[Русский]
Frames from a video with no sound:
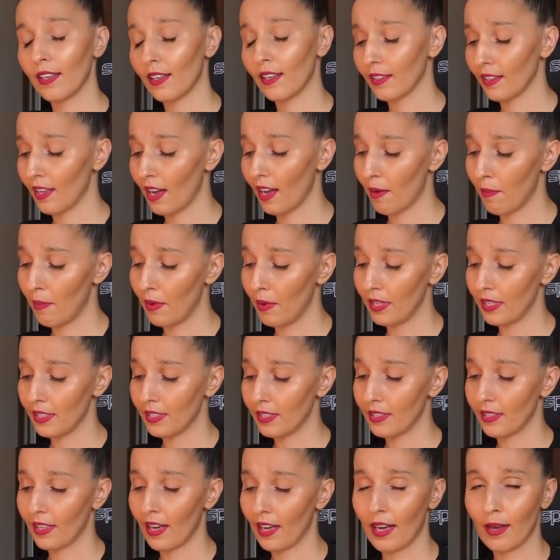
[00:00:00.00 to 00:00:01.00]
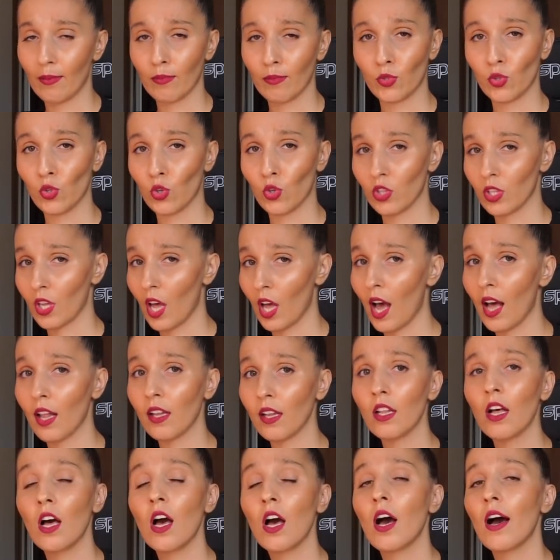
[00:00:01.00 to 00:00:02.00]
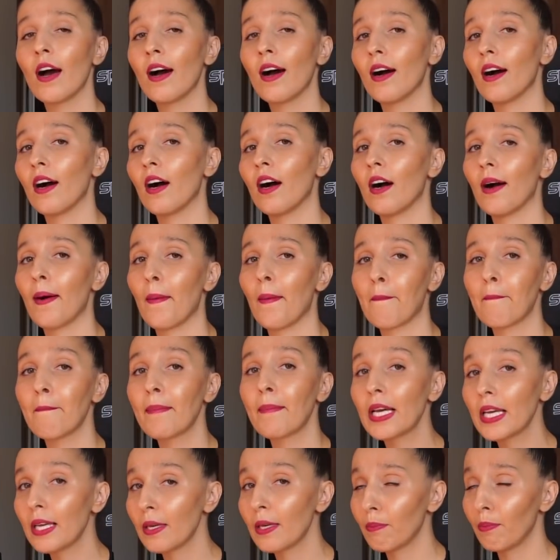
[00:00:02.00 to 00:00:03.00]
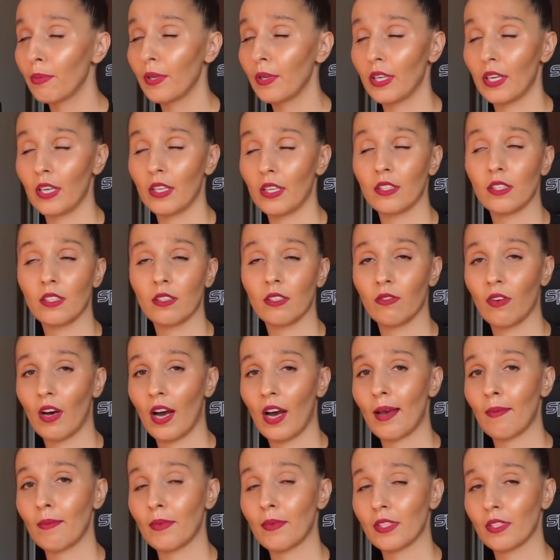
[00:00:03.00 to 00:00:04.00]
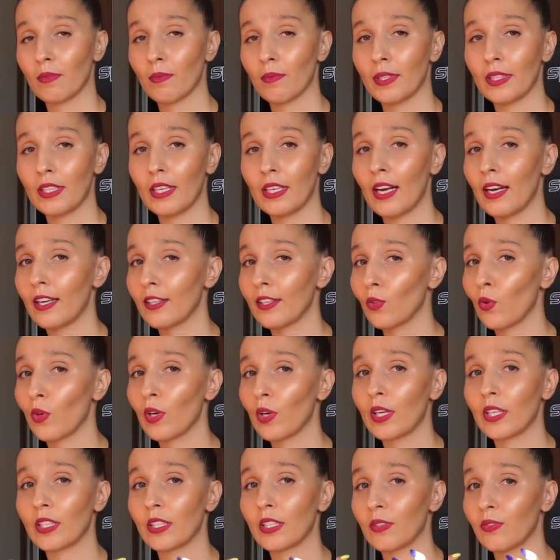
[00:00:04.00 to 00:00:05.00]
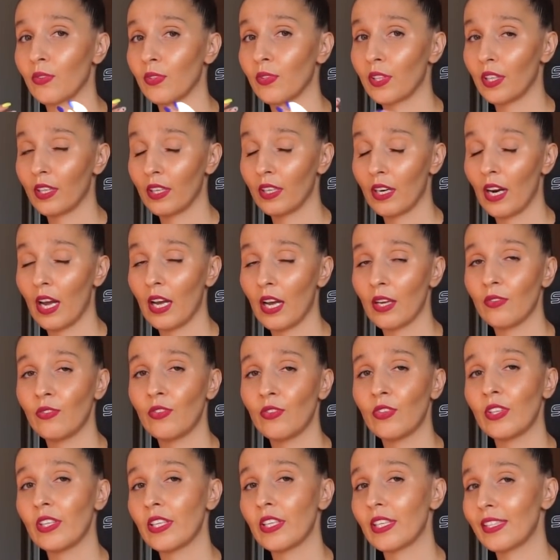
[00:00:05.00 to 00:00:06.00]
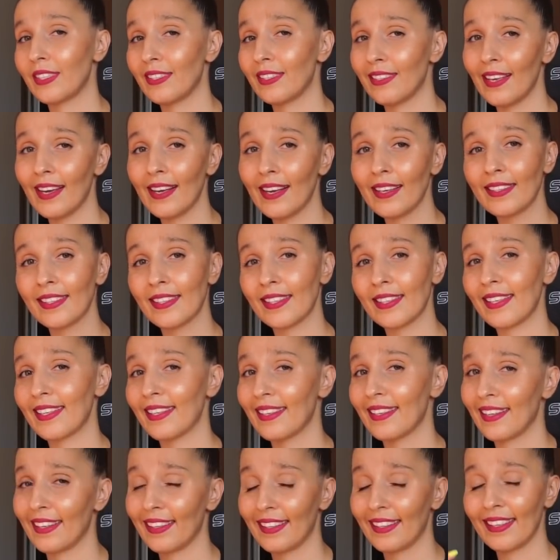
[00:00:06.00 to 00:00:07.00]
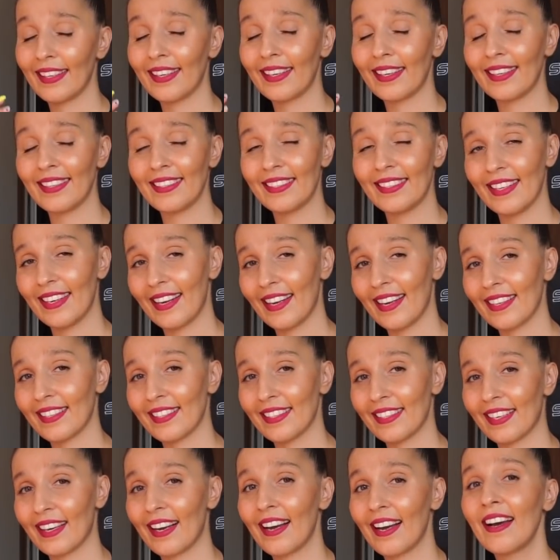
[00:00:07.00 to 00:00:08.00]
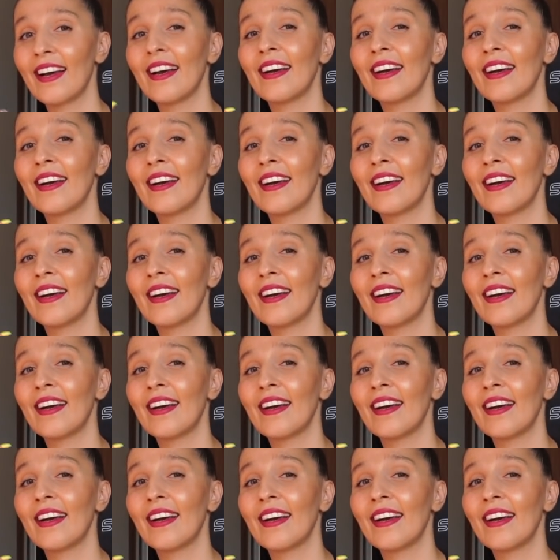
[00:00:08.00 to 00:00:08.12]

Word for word: когда мы листаем журнал, а, мы бы с вами смотрели только на фотографии и текст, и никаких интересных